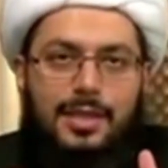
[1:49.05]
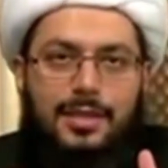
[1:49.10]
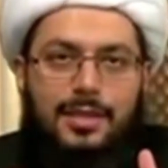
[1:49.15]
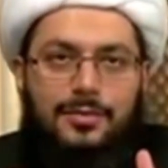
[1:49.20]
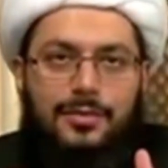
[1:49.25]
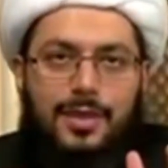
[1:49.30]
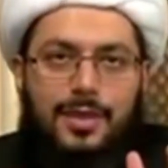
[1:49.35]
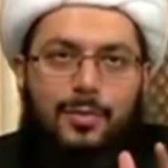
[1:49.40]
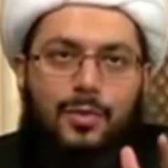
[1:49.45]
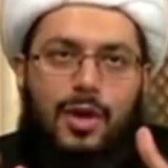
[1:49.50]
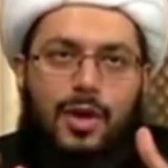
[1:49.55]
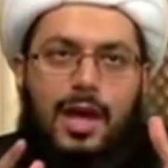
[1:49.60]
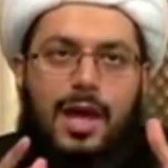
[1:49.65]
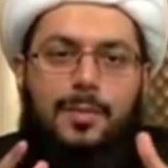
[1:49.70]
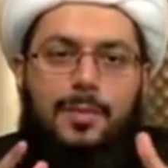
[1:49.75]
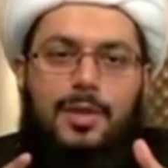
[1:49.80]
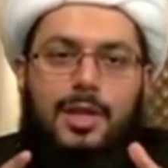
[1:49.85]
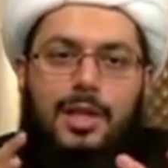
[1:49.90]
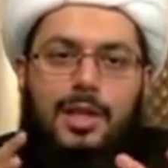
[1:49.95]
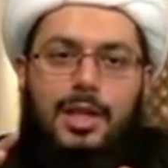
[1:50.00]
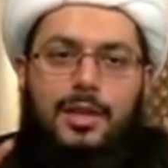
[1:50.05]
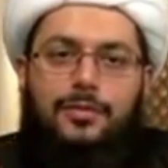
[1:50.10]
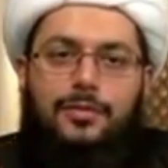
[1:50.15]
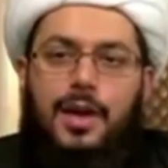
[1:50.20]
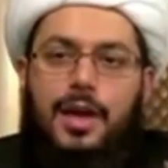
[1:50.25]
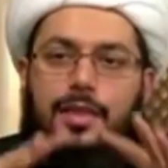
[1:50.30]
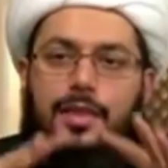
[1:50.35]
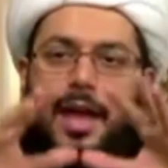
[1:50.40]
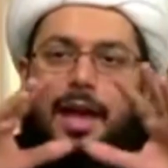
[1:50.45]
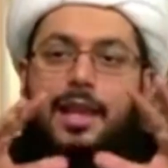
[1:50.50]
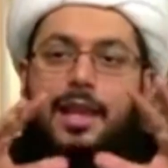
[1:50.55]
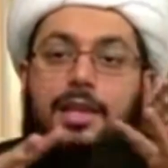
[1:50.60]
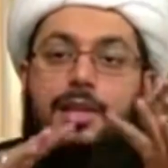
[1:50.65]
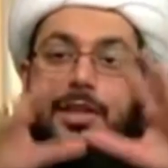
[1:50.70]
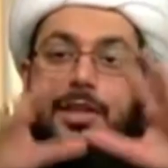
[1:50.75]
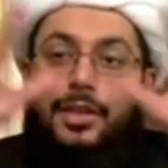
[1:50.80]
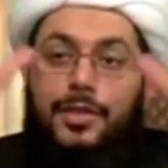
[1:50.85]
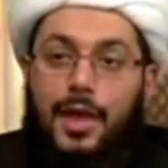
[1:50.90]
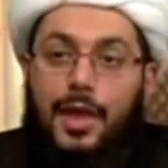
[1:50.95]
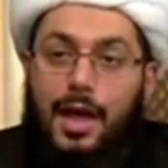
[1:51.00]
في مقابل الحفاظ على
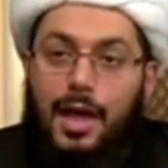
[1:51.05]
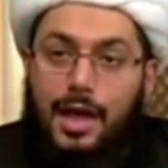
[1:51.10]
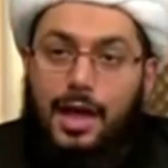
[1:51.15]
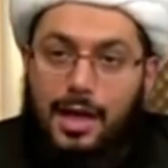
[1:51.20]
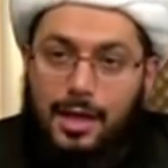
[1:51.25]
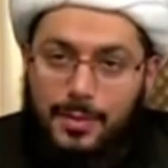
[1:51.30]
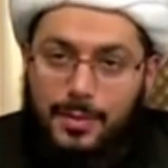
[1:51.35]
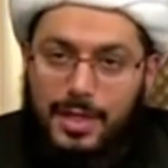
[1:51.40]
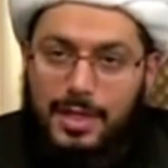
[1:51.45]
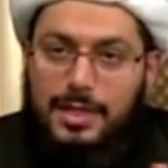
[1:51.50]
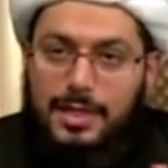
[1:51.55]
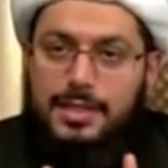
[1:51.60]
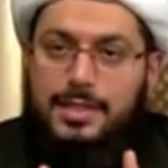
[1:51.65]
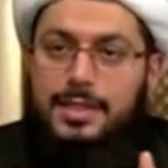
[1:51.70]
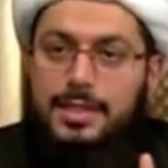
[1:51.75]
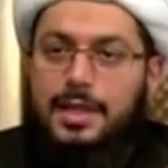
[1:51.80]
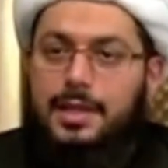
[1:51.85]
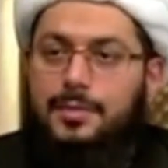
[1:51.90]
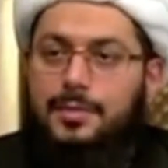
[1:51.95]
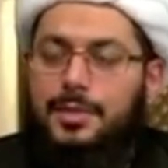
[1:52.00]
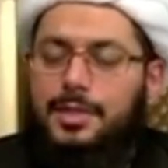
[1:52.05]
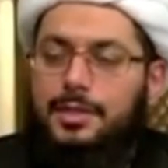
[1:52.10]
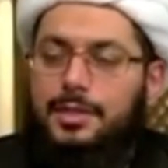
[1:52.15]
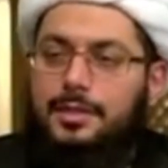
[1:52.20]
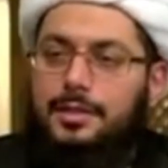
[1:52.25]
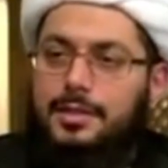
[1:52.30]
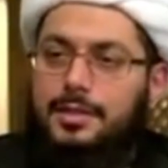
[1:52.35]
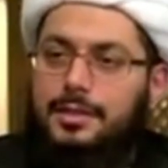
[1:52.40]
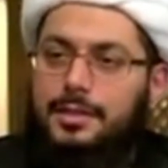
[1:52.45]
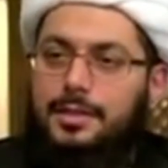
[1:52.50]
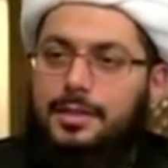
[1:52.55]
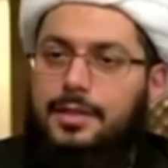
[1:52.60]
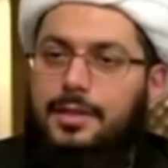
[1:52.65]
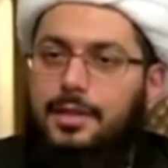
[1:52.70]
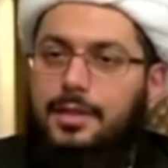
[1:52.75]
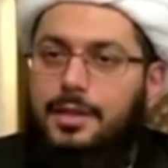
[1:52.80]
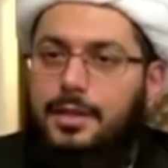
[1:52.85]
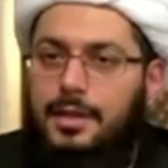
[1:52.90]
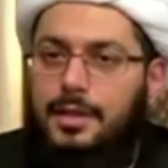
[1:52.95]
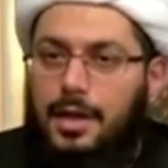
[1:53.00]
النظام الإسلامي
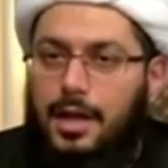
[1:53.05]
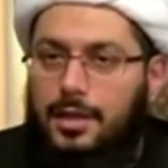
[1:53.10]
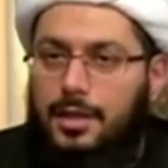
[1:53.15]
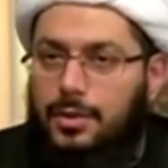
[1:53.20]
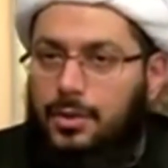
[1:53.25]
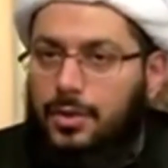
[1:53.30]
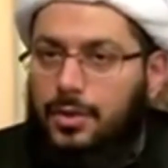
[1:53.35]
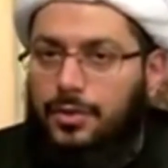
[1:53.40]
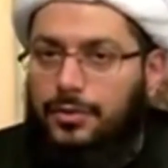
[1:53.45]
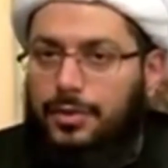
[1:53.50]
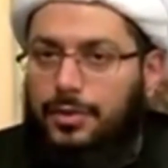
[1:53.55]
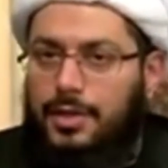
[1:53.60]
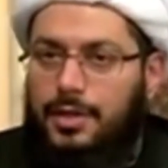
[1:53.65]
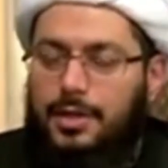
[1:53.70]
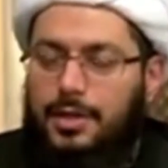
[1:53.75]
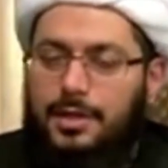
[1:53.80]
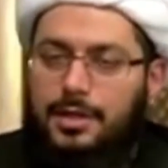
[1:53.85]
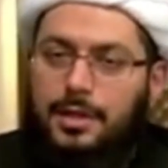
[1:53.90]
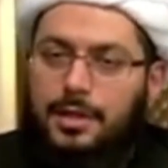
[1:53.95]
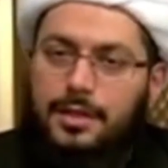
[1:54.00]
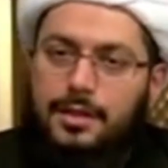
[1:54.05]
أي كفر هذا